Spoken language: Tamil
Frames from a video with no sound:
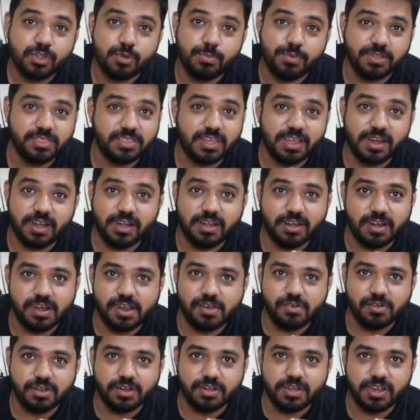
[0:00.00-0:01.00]
ரொம்ப திகட்டுற
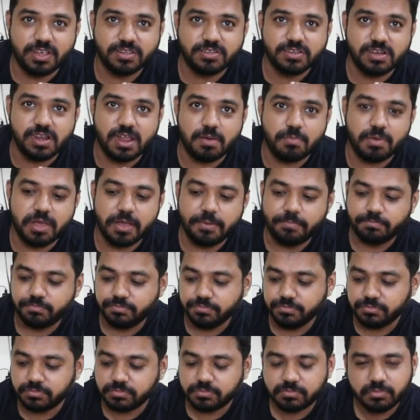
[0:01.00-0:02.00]
அளவுக்கு டேஸ்ட் இல்லாமல்
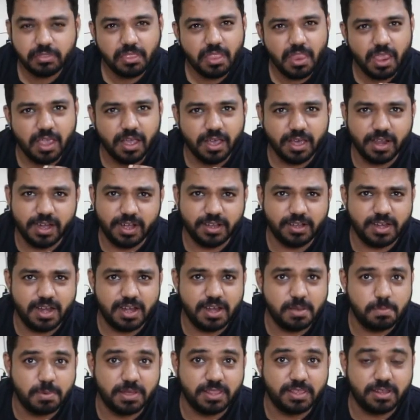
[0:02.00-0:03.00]

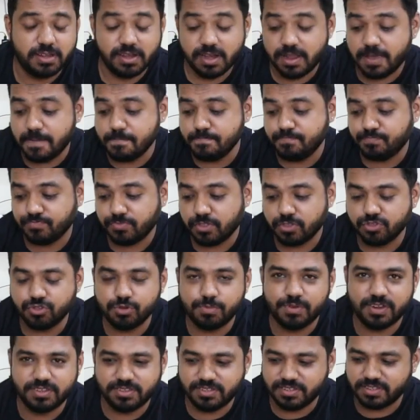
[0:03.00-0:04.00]
கரெக்டான பதத்தில்
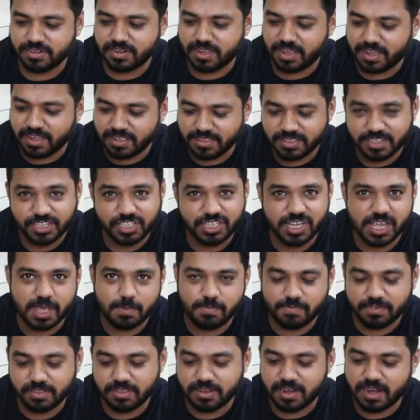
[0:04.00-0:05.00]
சூப்பராக செஞ்சுருக்காங்க இந்த
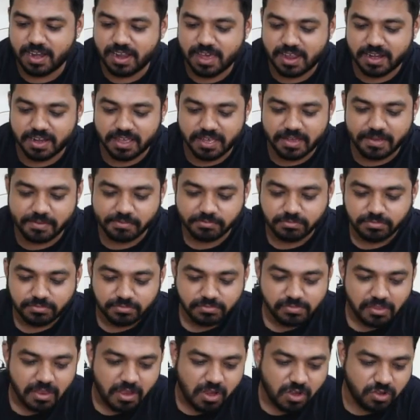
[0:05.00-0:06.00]
ஷேப் வந்து நல்லாயிருக்கு
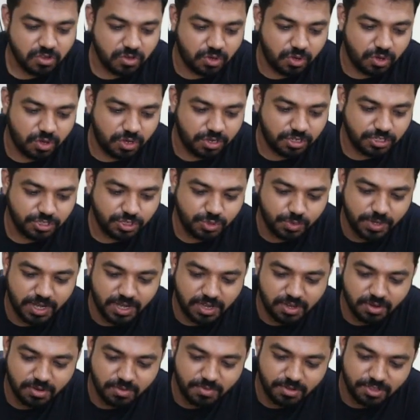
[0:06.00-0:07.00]
ஸோ
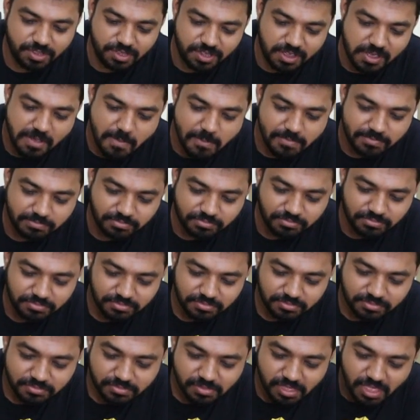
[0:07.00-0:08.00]
ஸ்வீட் போது
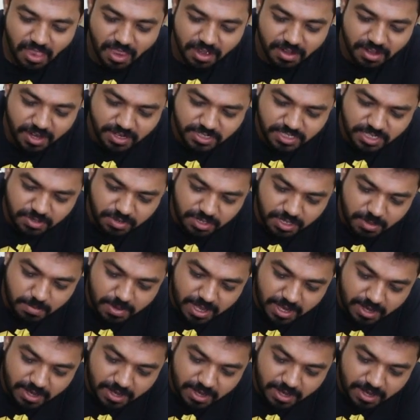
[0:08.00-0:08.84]
நெக்ஸ்ட்டு வந்து